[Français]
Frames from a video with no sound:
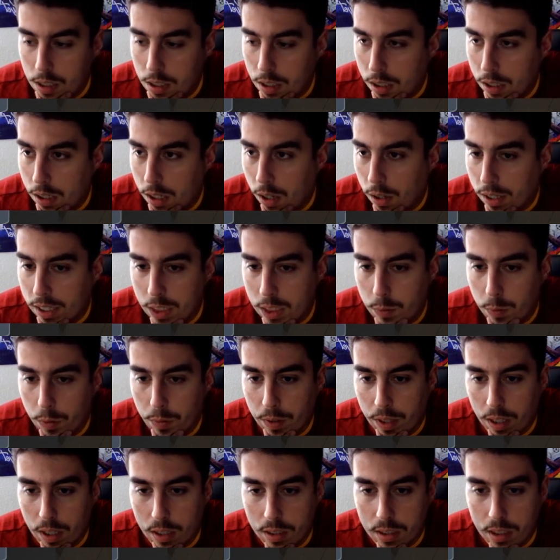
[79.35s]
alors qu'est-ce qu'il faut
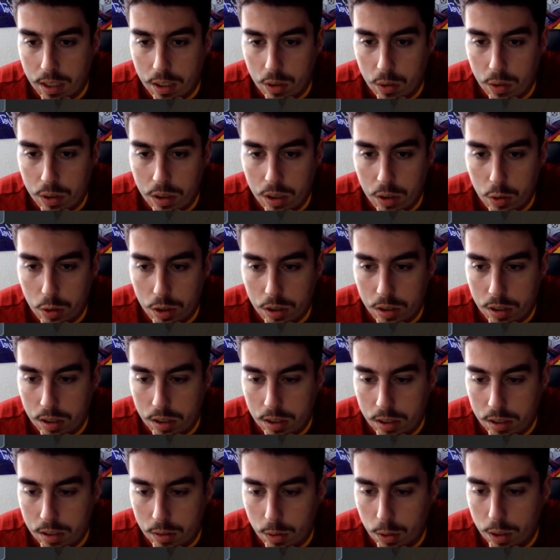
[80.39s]
faire là Sélectionner, joueur.
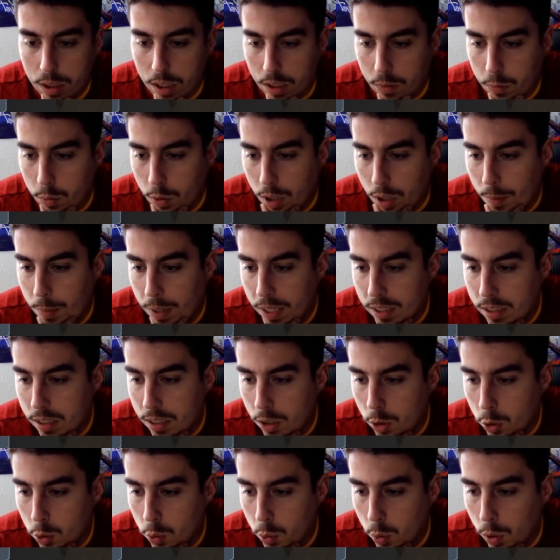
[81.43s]
ok, il faut remplacer
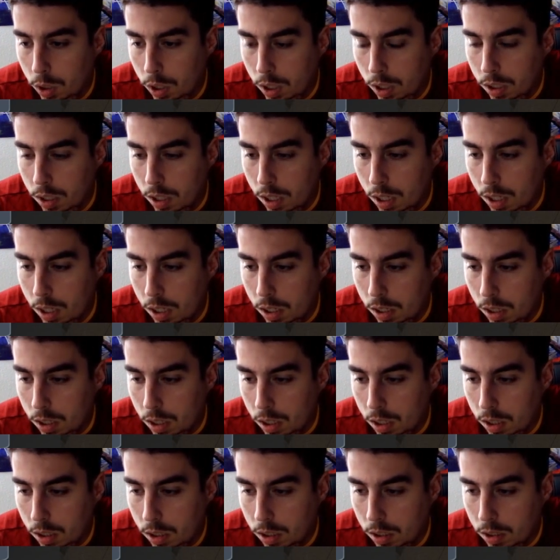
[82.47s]
un joueur. on
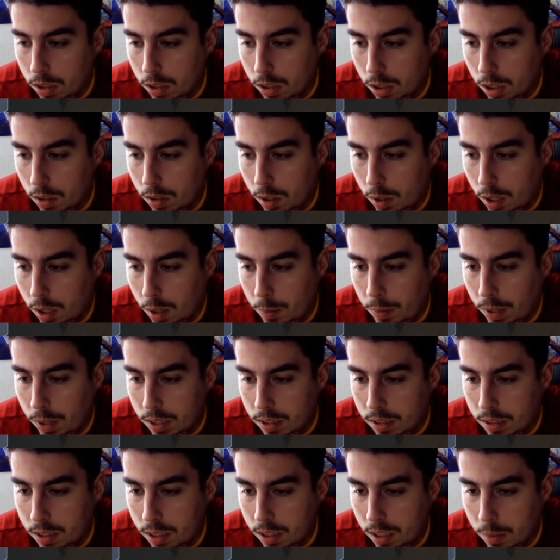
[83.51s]
va
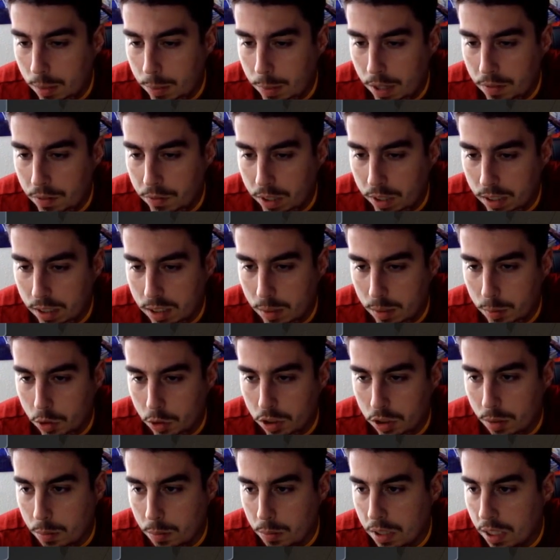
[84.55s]
remplacer, pas un français, parce que
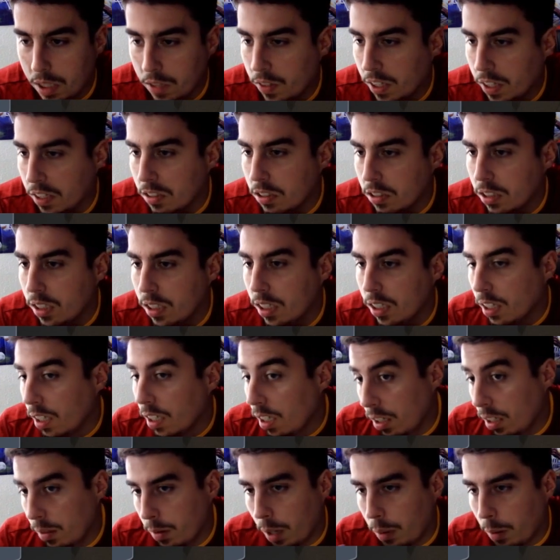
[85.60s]
j'aime bien les français.
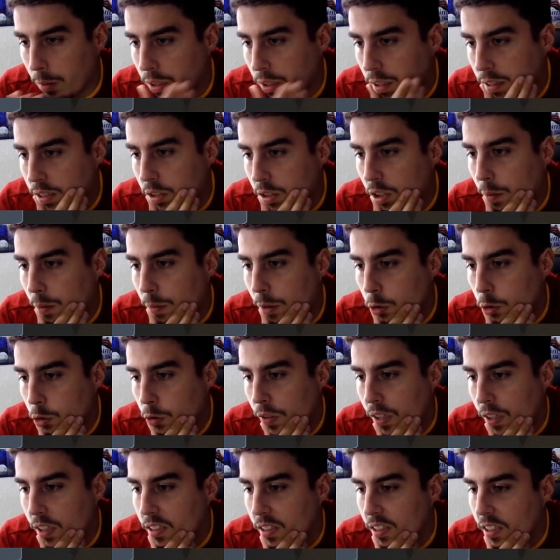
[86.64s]
En même temps, c'est normal, je suis
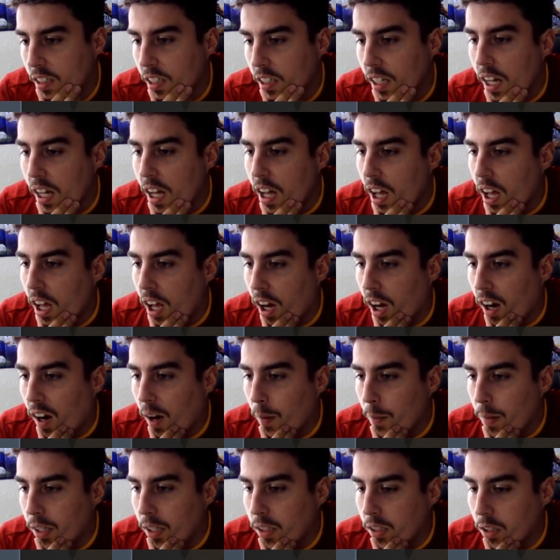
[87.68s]
français. On va
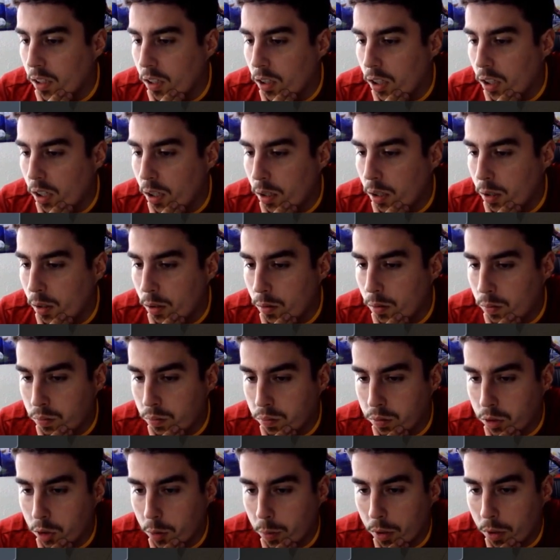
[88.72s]
mettre,
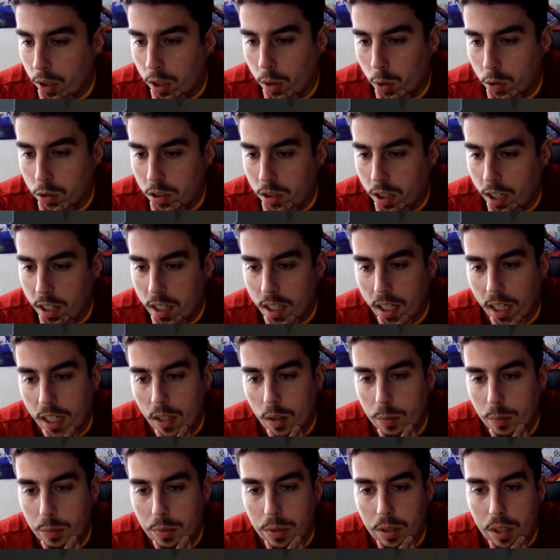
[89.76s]
je sais pas, l'australien là,
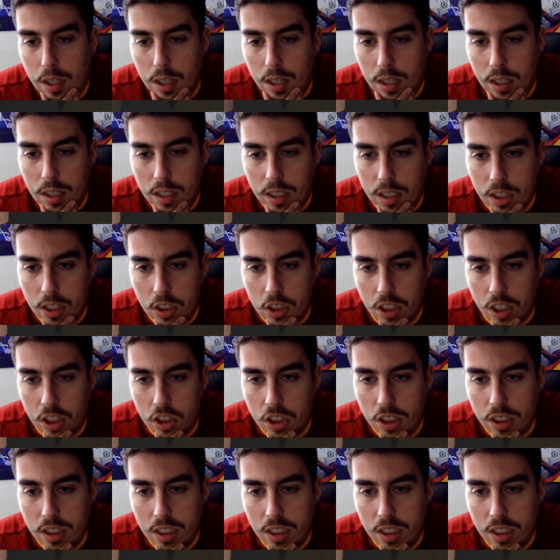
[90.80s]
hop échanger